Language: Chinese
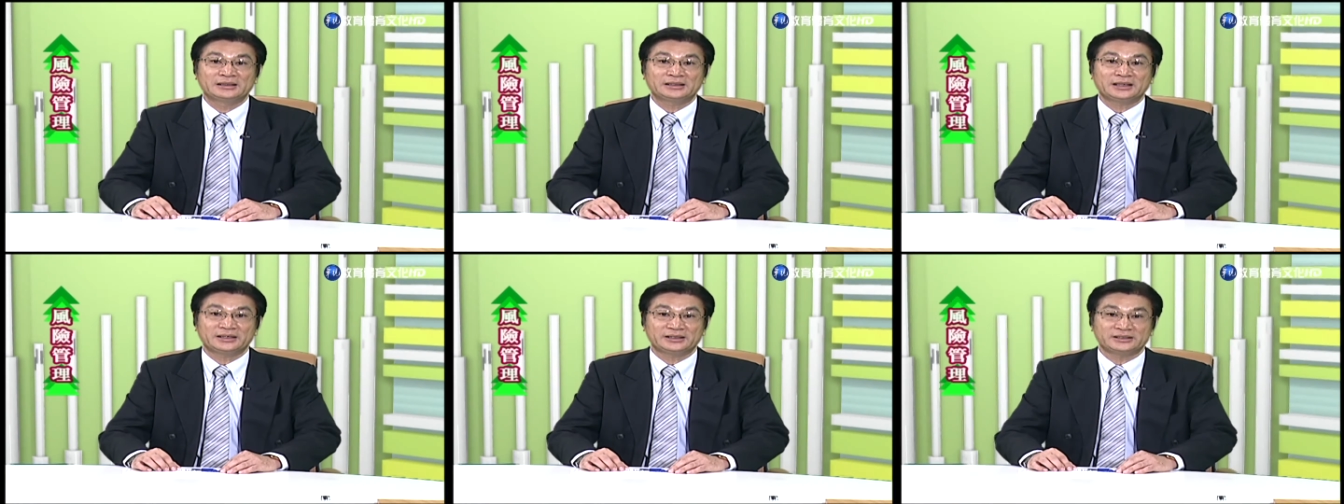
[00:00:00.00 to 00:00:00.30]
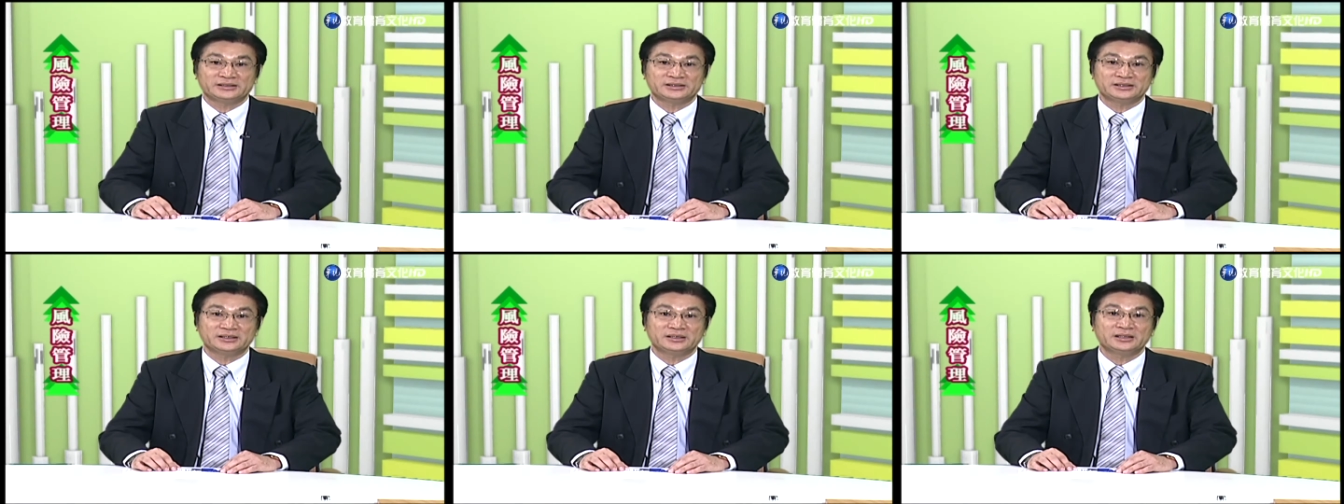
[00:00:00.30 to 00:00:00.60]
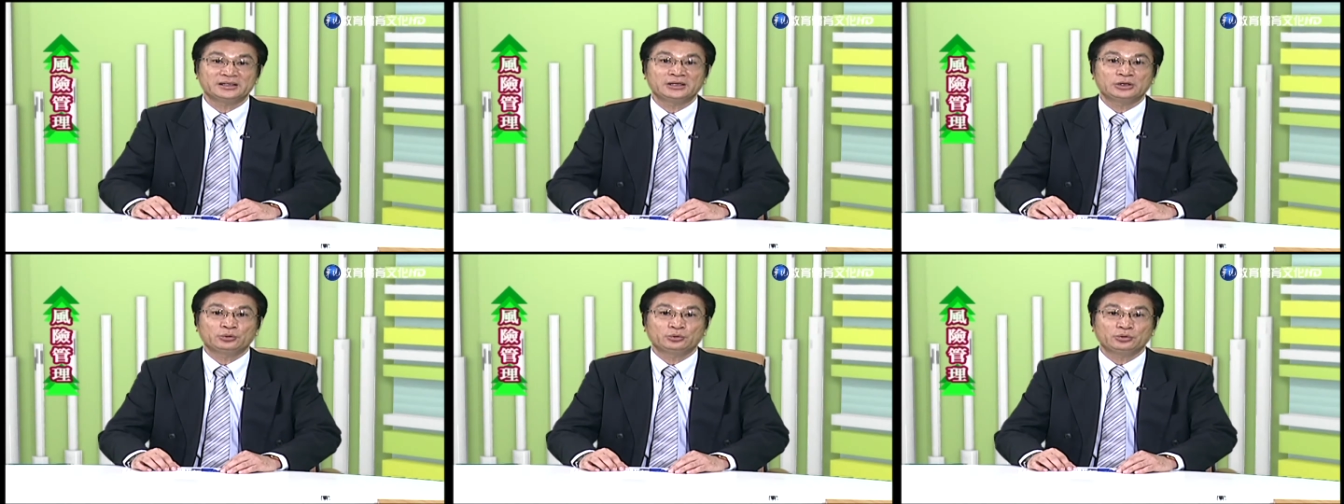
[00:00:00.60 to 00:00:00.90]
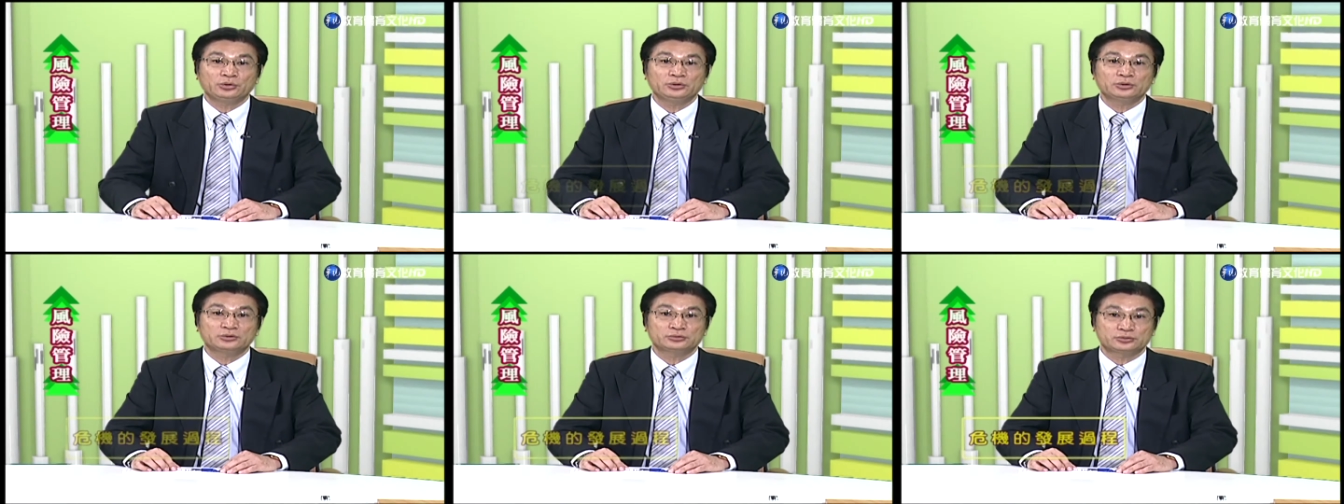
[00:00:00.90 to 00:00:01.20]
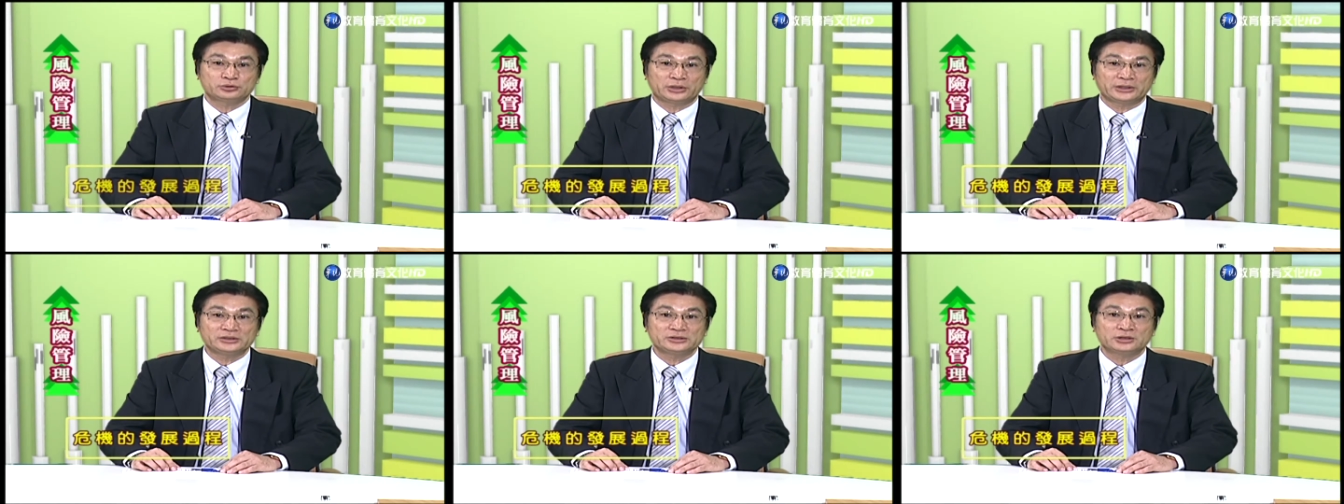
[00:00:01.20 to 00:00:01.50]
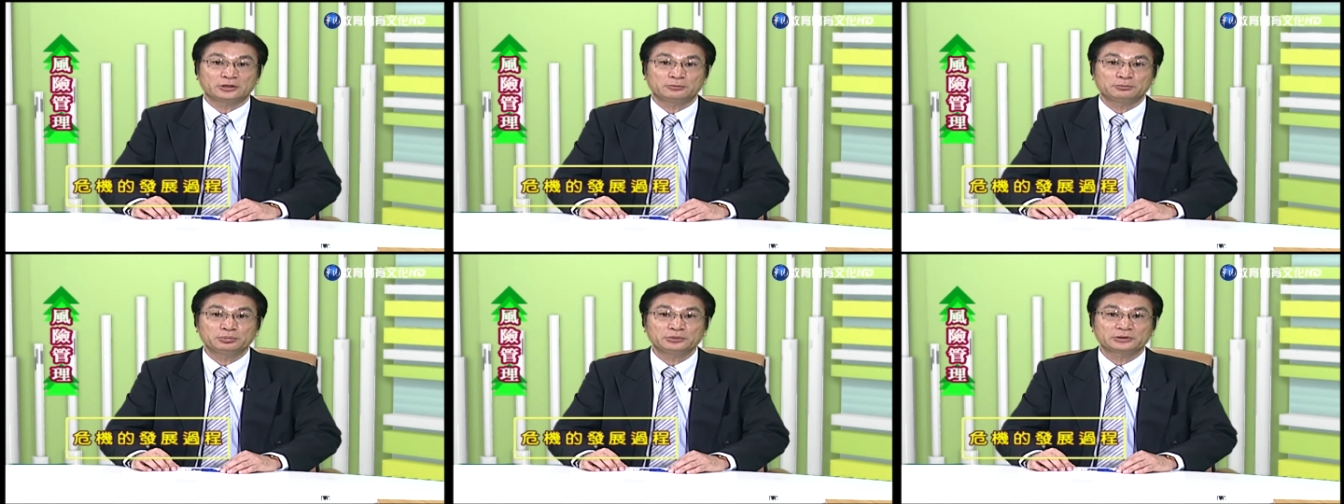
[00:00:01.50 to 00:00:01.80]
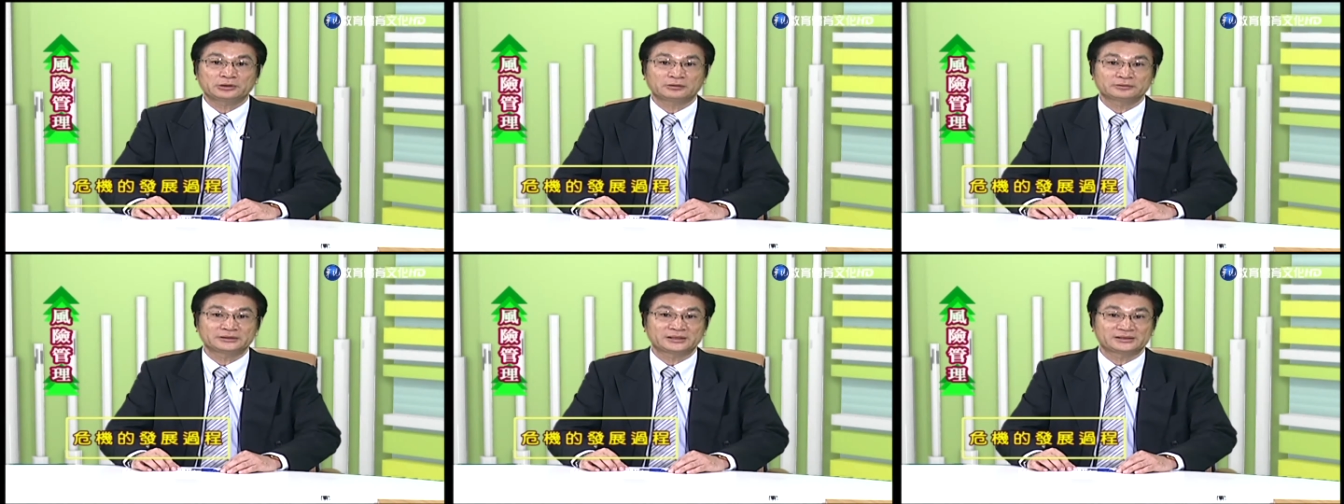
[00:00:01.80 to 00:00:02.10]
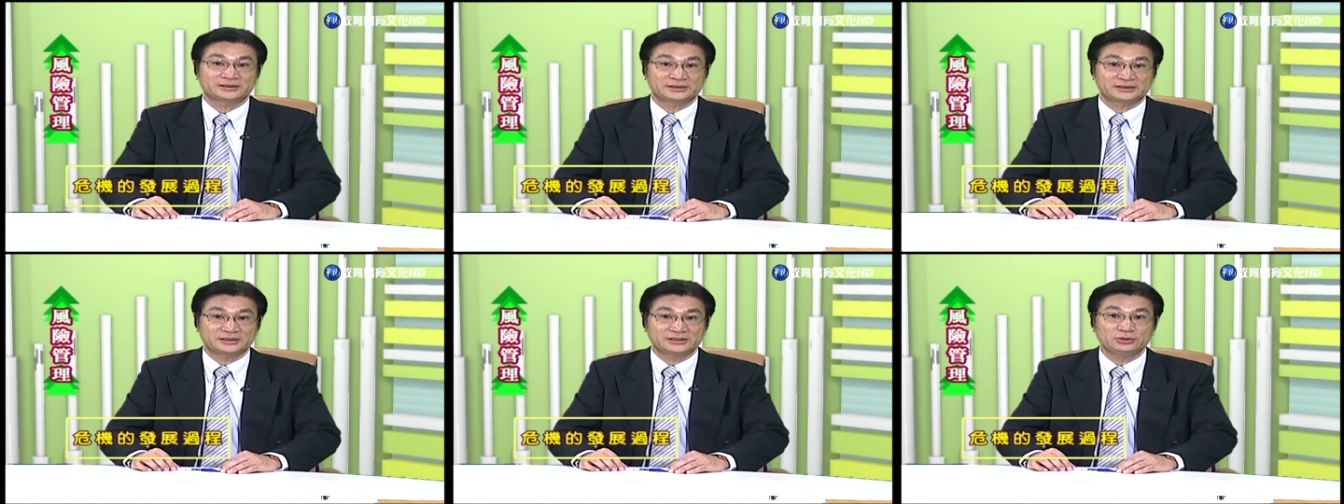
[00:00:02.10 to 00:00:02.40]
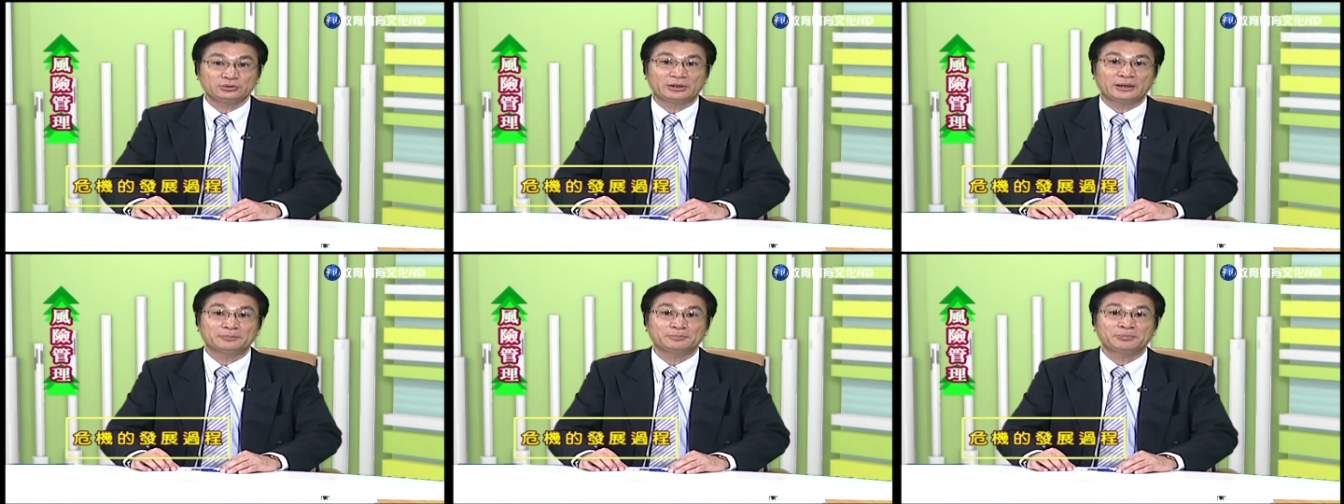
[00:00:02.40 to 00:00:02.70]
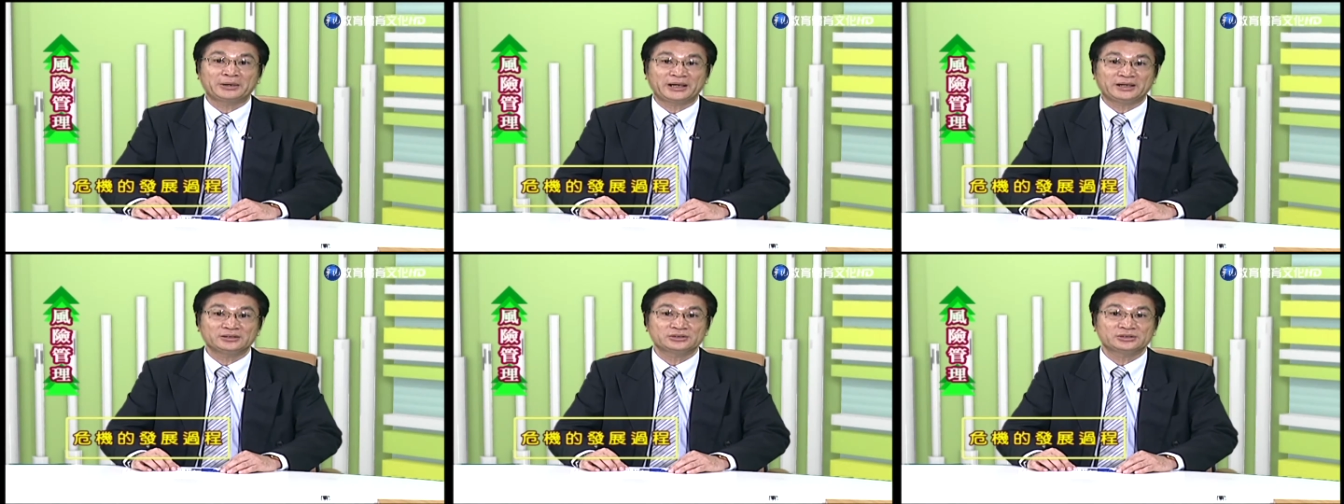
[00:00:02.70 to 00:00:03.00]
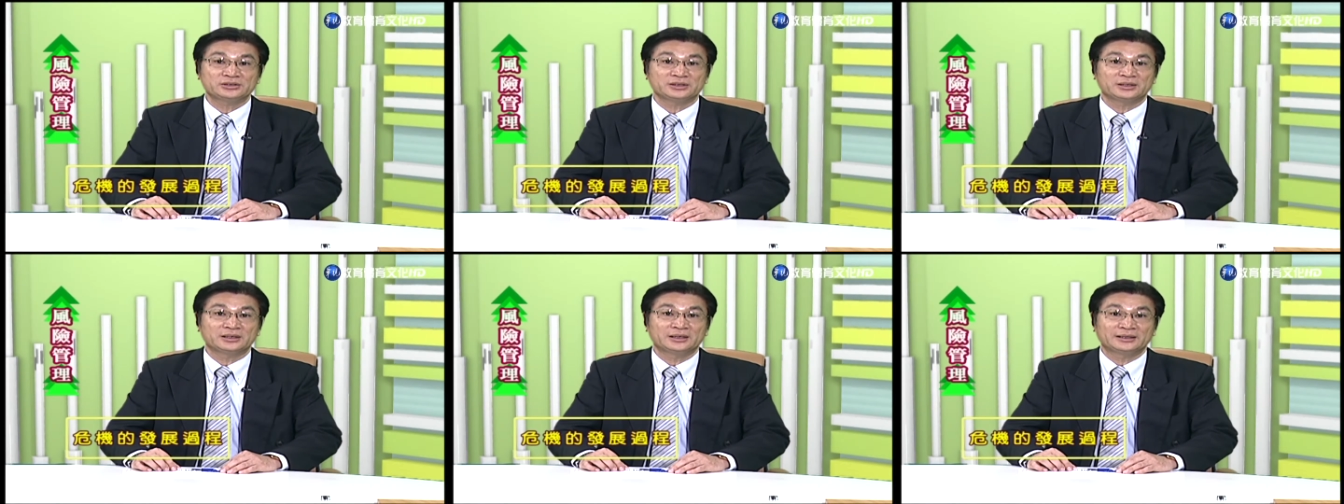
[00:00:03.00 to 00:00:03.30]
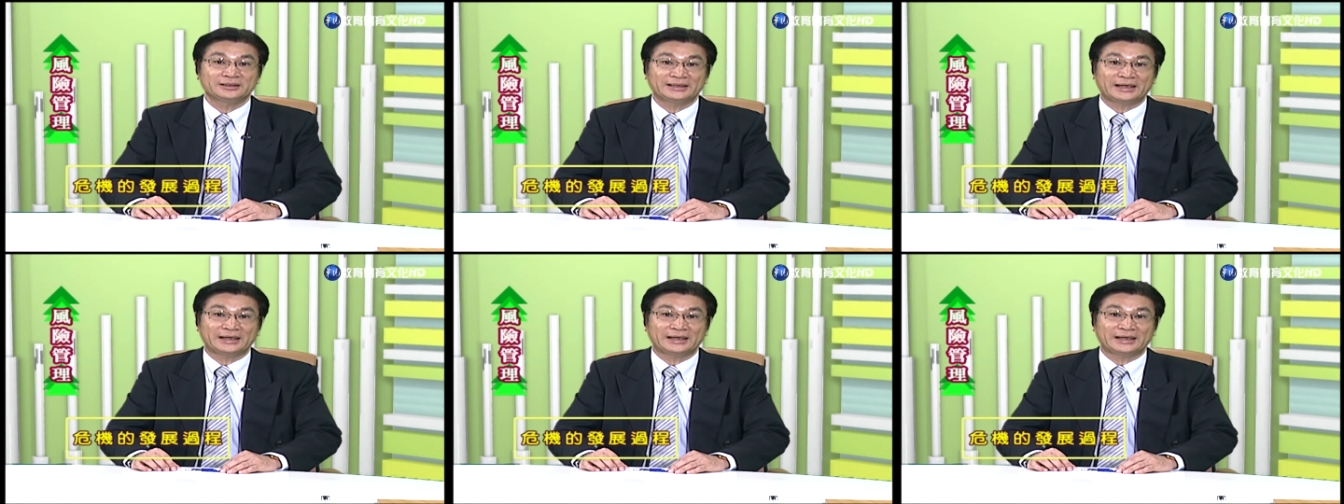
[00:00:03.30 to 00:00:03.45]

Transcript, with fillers: 那以及运用全球不同的资源配置